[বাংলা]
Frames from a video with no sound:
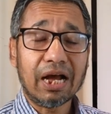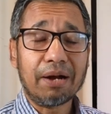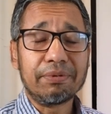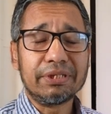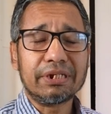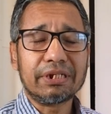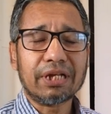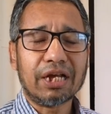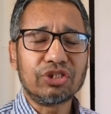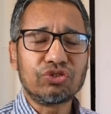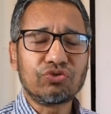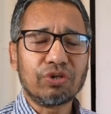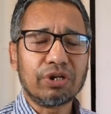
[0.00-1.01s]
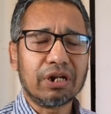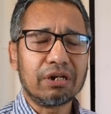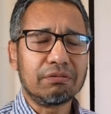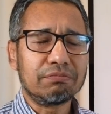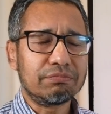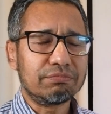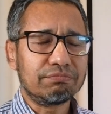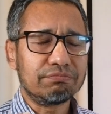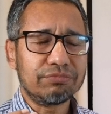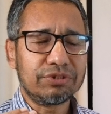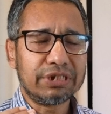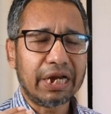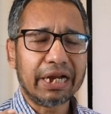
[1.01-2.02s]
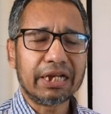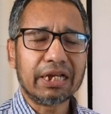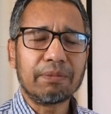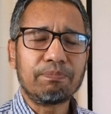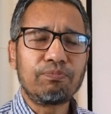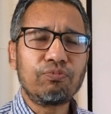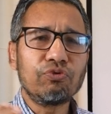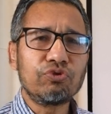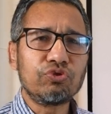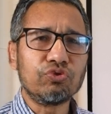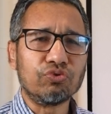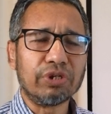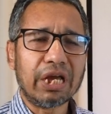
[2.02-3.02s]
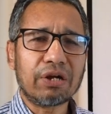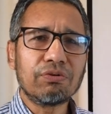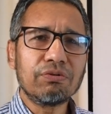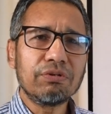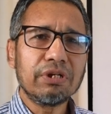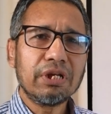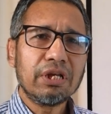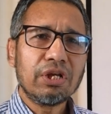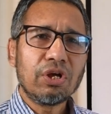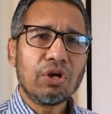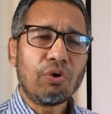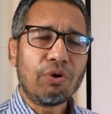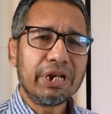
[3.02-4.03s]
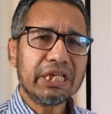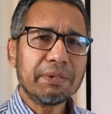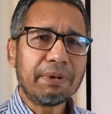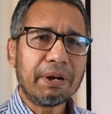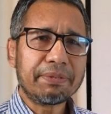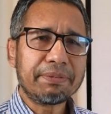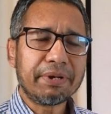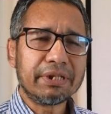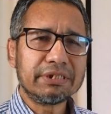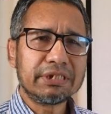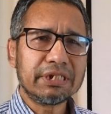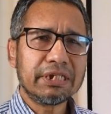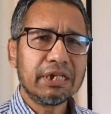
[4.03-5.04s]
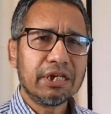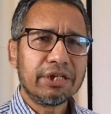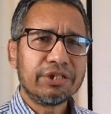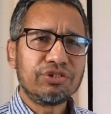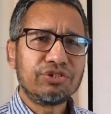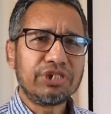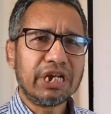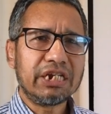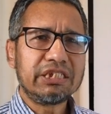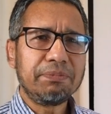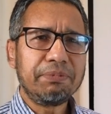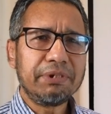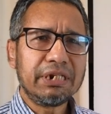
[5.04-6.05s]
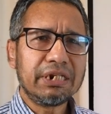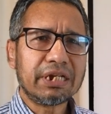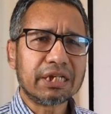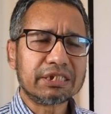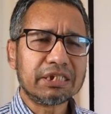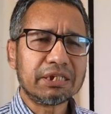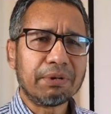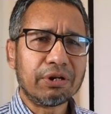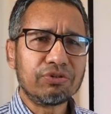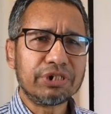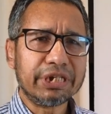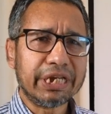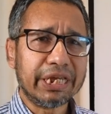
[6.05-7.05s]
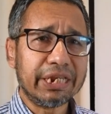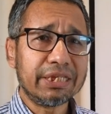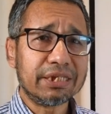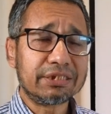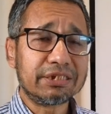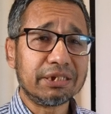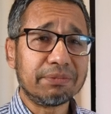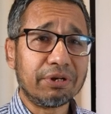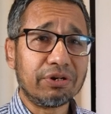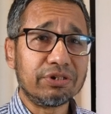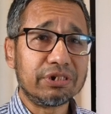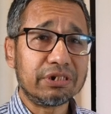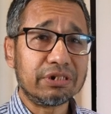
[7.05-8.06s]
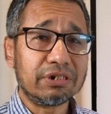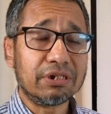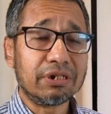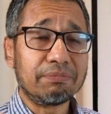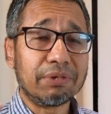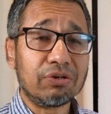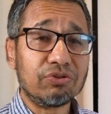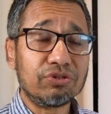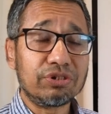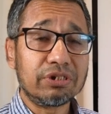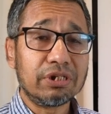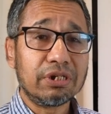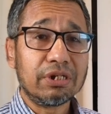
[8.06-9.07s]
কি আমাদের কাজ করার জায়গা প্রচুর এখন অনেকে ভাবতে পারেন যে চ্যাট জিপিটির কাছে মানুষ হেরে যাচ্ছে মানুষ মানুষ